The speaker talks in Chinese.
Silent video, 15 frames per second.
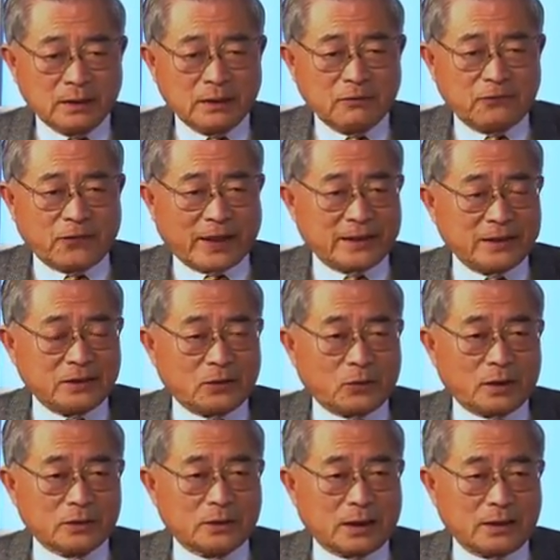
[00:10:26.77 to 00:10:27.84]
反应的
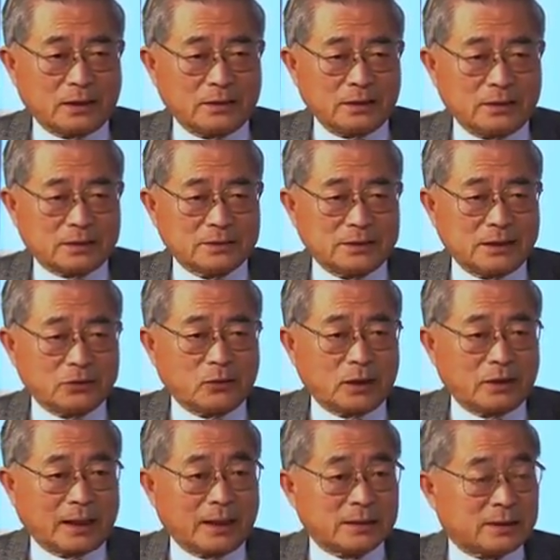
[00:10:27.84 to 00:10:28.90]
话，在一时间后
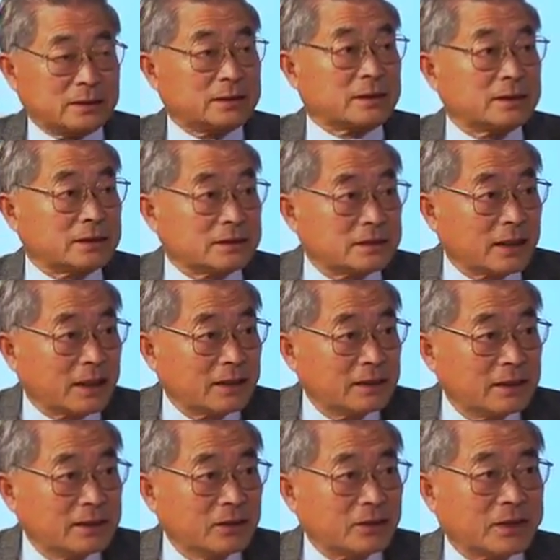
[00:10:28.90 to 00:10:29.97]
来来10几个警察
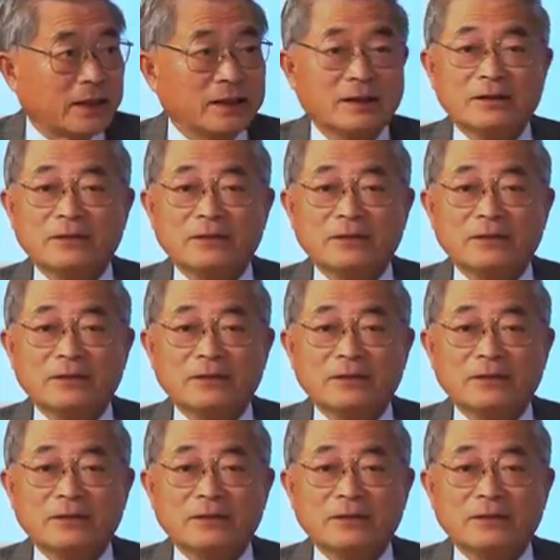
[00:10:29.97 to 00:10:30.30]
，OK。